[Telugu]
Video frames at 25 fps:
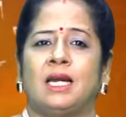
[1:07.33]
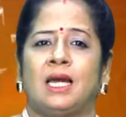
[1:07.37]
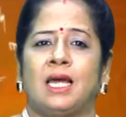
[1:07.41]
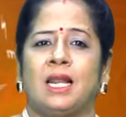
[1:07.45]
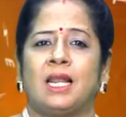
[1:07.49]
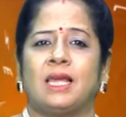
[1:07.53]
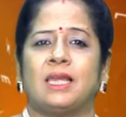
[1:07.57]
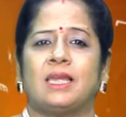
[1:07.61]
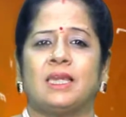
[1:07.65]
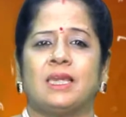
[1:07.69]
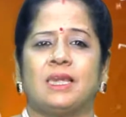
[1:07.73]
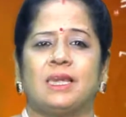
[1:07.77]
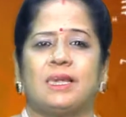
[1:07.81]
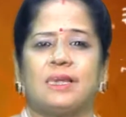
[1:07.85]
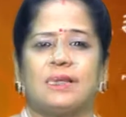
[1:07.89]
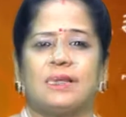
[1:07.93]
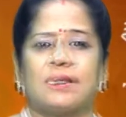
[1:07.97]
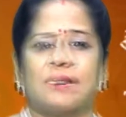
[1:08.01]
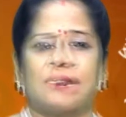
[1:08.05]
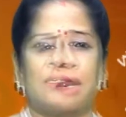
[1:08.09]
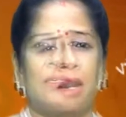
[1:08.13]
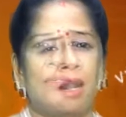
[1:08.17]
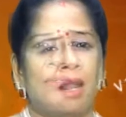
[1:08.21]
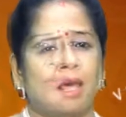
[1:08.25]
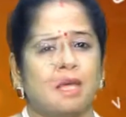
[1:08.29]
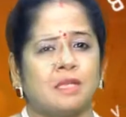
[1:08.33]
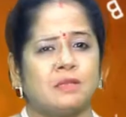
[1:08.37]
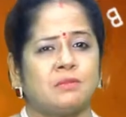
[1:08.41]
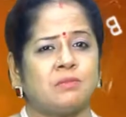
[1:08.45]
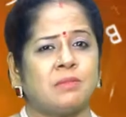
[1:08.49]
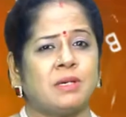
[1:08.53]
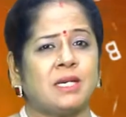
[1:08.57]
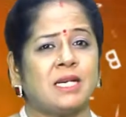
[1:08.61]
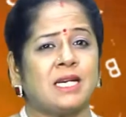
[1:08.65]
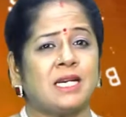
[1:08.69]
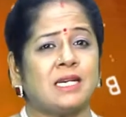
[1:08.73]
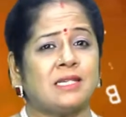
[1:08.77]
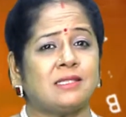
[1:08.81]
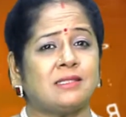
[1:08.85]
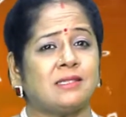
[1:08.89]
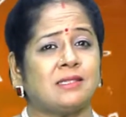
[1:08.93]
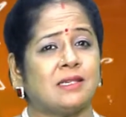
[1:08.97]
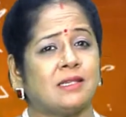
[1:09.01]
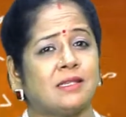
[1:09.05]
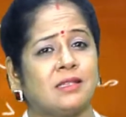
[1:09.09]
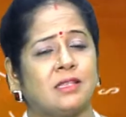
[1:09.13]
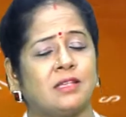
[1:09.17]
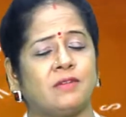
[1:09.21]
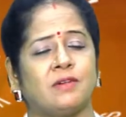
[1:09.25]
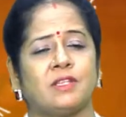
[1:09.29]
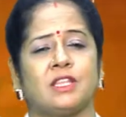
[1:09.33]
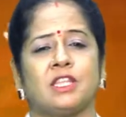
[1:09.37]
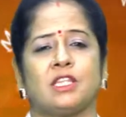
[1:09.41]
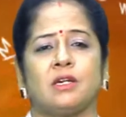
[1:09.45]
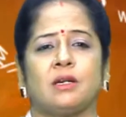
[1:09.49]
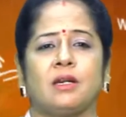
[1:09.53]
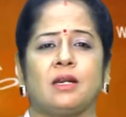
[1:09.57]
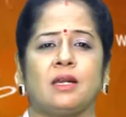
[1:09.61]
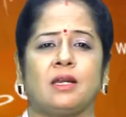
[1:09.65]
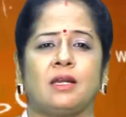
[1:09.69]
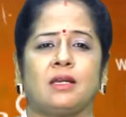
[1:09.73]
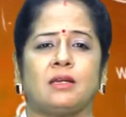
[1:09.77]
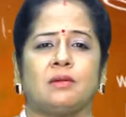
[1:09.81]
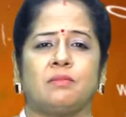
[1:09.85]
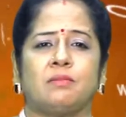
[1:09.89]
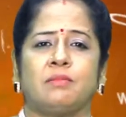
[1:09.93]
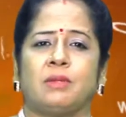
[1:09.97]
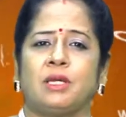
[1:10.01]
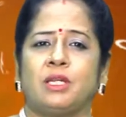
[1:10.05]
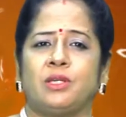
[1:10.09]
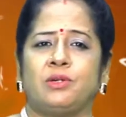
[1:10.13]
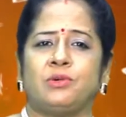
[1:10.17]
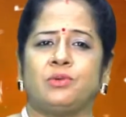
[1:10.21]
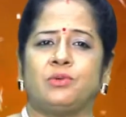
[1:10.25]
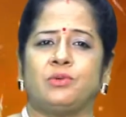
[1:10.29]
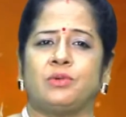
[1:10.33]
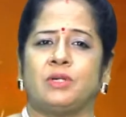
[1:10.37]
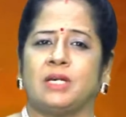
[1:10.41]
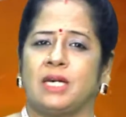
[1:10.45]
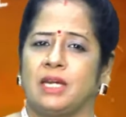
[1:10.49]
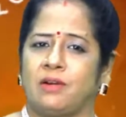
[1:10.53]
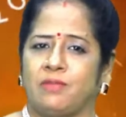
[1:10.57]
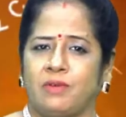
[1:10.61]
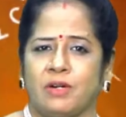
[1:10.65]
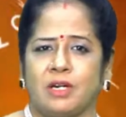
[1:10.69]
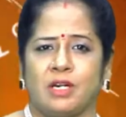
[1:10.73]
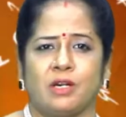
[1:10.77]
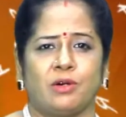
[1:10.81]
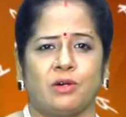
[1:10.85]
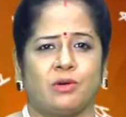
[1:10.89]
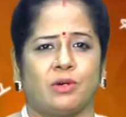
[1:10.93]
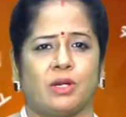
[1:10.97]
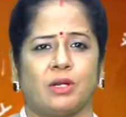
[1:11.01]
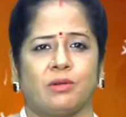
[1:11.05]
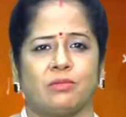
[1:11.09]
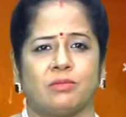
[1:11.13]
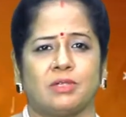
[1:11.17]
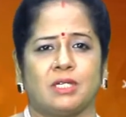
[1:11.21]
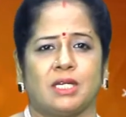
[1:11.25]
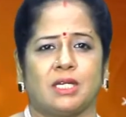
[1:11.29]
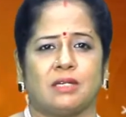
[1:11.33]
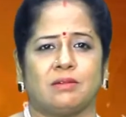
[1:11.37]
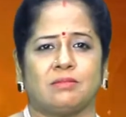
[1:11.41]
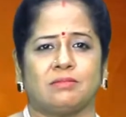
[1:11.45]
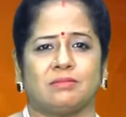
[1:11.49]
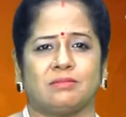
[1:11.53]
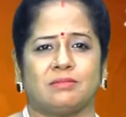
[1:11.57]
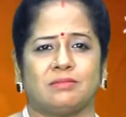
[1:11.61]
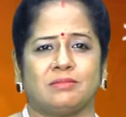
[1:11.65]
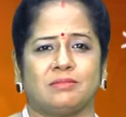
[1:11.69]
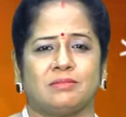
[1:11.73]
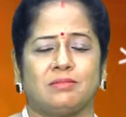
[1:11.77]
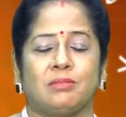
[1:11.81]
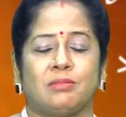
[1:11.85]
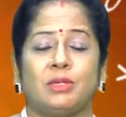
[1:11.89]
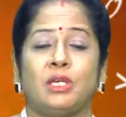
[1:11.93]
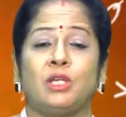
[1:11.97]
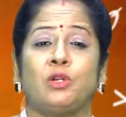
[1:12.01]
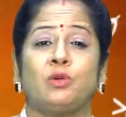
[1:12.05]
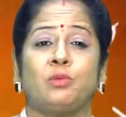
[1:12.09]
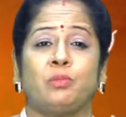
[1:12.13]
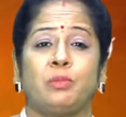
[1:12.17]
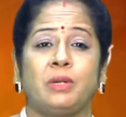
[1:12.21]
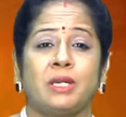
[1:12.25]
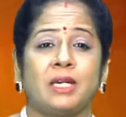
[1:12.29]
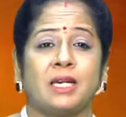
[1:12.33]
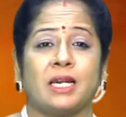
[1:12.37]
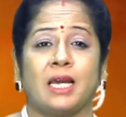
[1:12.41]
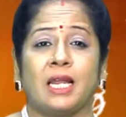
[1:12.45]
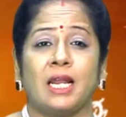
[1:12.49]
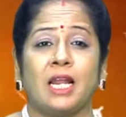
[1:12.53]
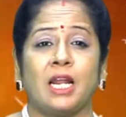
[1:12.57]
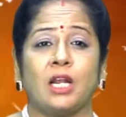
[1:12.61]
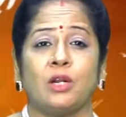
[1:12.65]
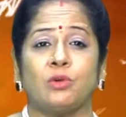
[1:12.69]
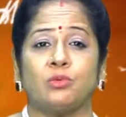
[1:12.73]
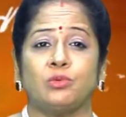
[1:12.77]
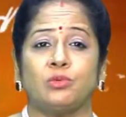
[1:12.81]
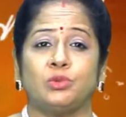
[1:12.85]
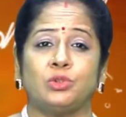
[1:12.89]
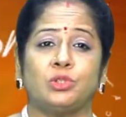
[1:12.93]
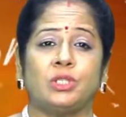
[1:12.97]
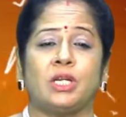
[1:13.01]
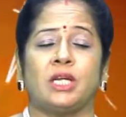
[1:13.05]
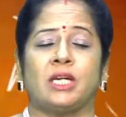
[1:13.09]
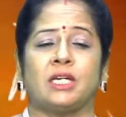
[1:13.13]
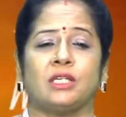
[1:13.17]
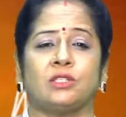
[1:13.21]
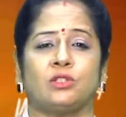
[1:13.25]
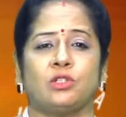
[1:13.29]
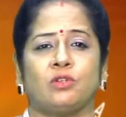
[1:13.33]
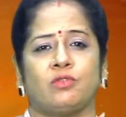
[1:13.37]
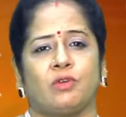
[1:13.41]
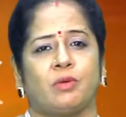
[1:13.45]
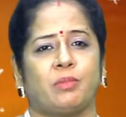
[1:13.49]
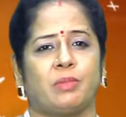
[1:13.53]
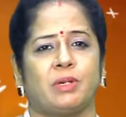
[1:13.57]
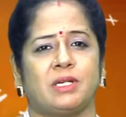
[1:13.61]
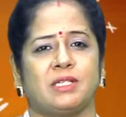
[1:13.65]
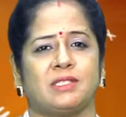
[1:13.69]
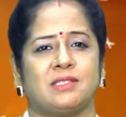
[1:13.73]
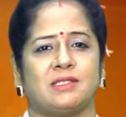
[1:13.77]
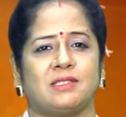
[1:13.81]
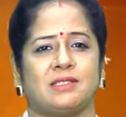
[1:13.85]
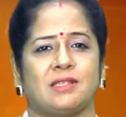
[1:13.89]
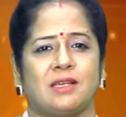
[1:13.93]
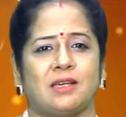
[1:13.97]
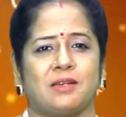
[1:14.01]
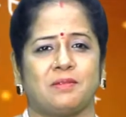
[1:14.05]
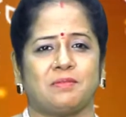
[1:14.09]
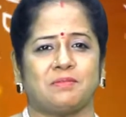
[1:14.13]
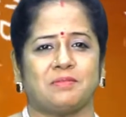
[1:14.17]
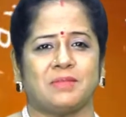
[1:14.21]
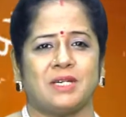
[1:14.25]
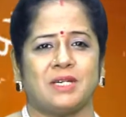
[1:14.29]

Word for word: అలాగే కళాత్మక శక్తివంతంగా మరియు గర్వంగా కూడా ఉంటారు మీరు మీ కళలను ఉద్రేకంతో వెంబడిస్తారు